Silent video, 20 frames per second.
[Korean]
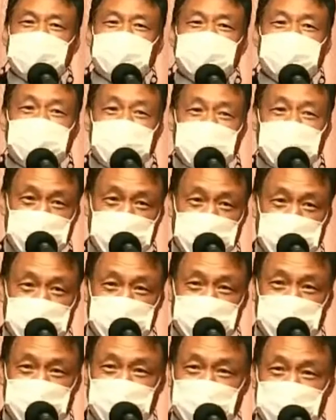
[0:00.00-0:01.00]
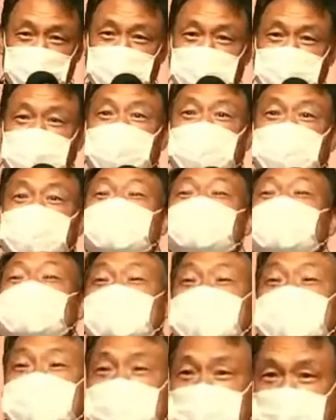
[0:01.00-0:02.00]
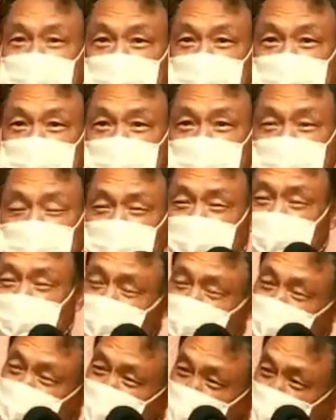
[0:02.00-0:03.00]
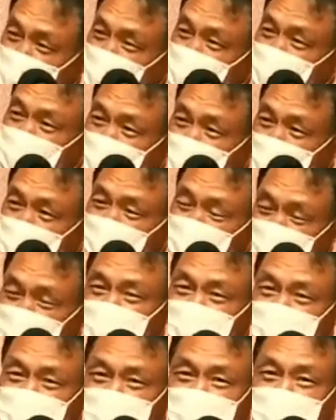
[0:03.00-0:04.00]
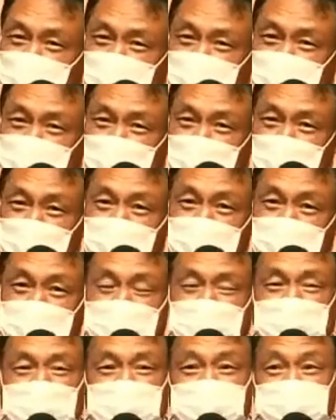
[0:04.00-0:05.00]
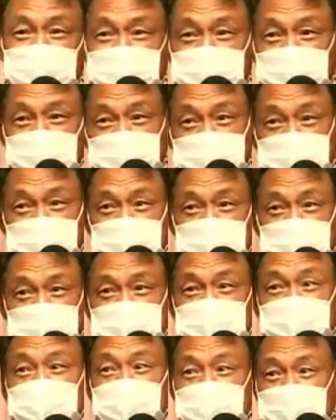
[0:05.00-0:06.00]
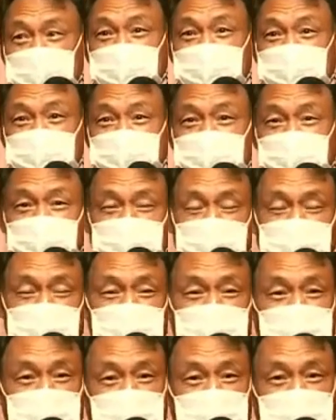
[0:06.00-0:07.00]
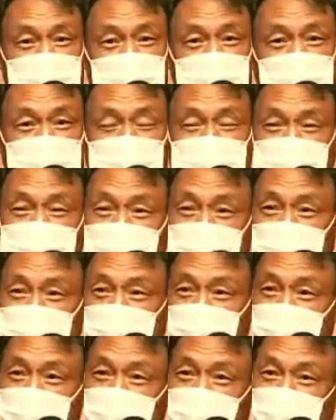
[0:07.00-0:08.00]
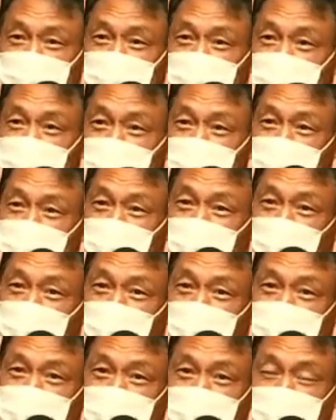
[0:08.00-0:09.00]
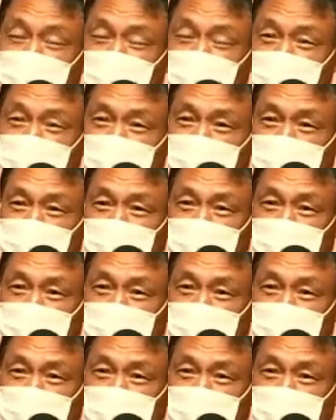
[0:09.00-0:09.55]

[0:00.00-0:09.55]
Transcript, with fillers: 가지고 하시고 이렇게 가져가시더라고요. 지금. 나는 이제 장애는 따라가 보지는 못했는데 그러면 이제 그, 그 장애 가서 그러고는 이제 집에 돌아가실 때는 보면은